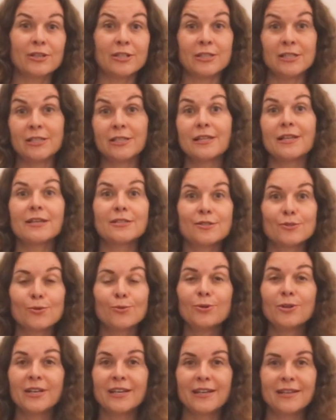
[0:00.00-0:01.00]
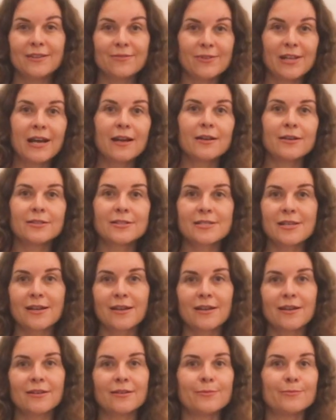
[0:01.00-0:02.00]
кредитная история
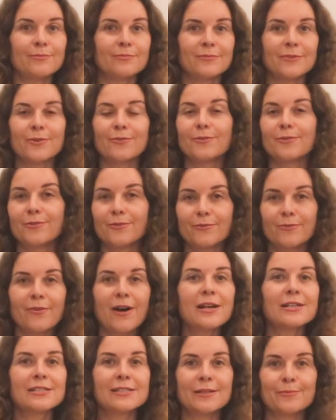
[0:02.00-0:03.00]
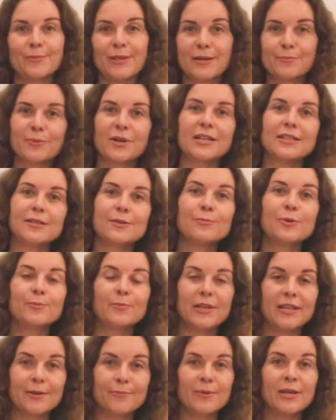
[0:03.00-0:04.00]
является важным
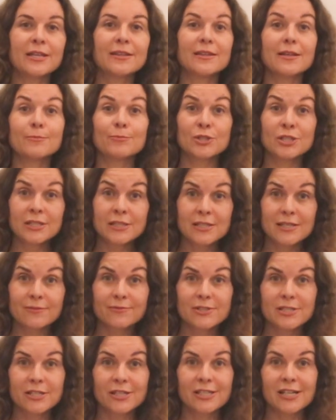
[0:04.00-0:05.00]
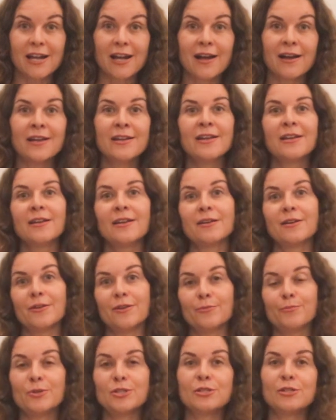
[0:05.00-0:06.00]
необходимым элементом жизни в США.
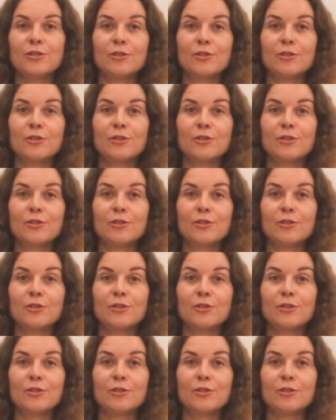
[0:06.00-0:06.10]
Без